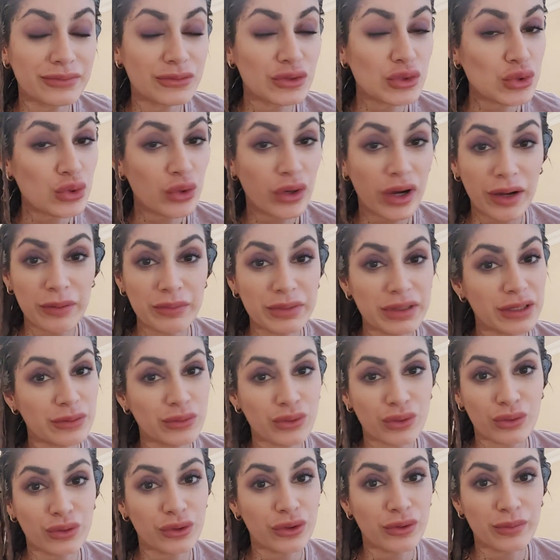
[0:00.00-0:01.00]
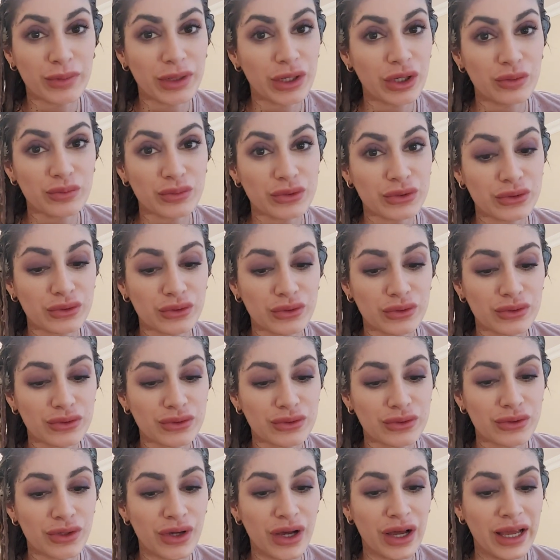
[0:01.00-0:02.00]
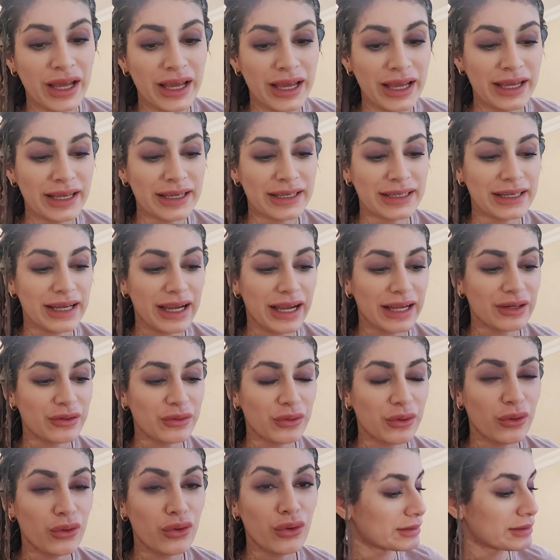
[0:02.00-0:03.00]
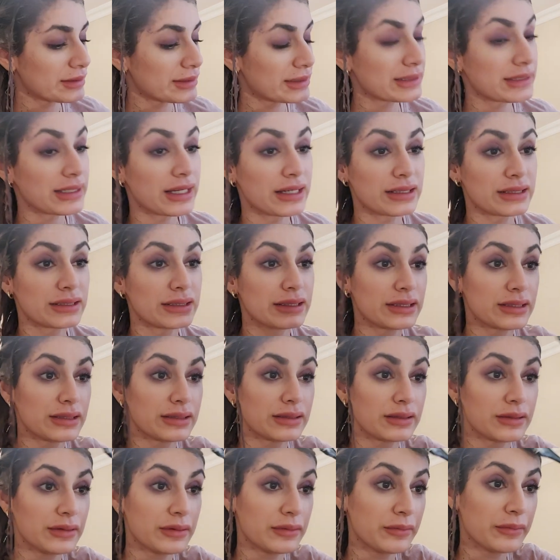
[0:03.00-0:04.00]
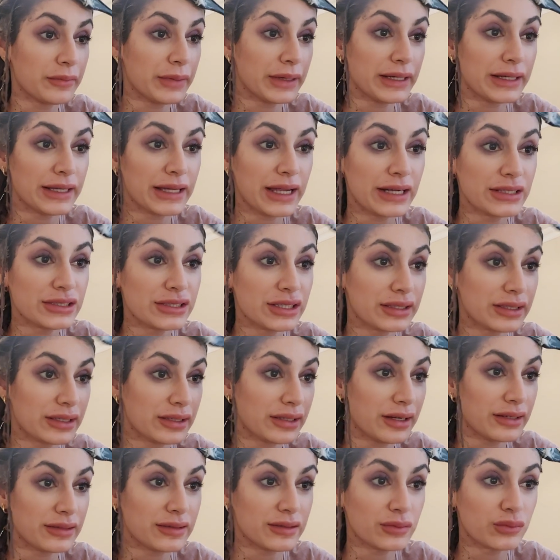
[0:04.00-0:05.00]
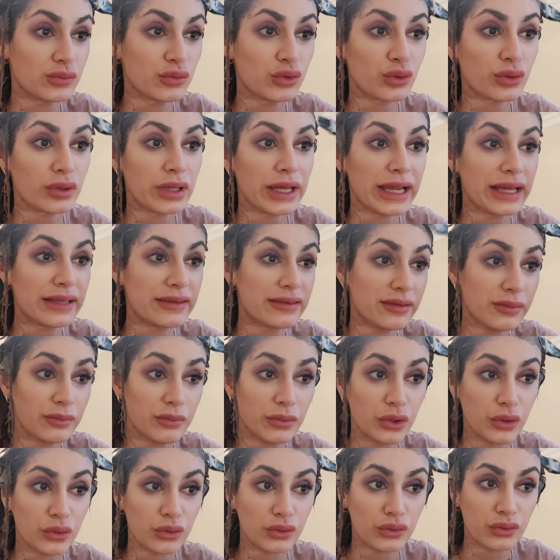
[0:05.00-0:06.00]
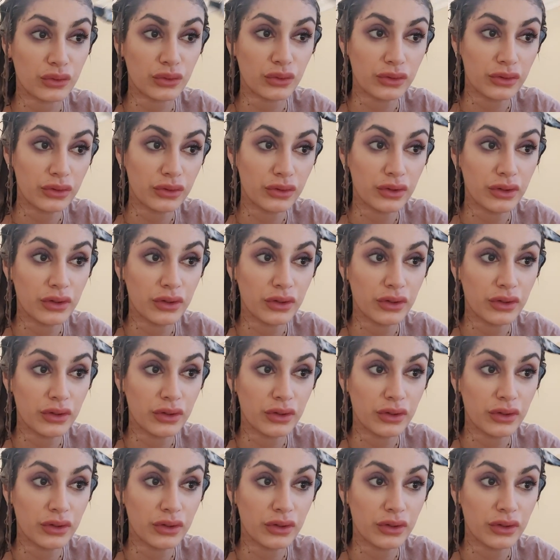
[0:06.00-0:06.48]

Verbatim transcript: Şu an bile mutluyum biliyor musunuz? Yani o sarı beni gerçekten artık mutlu etmiyordu.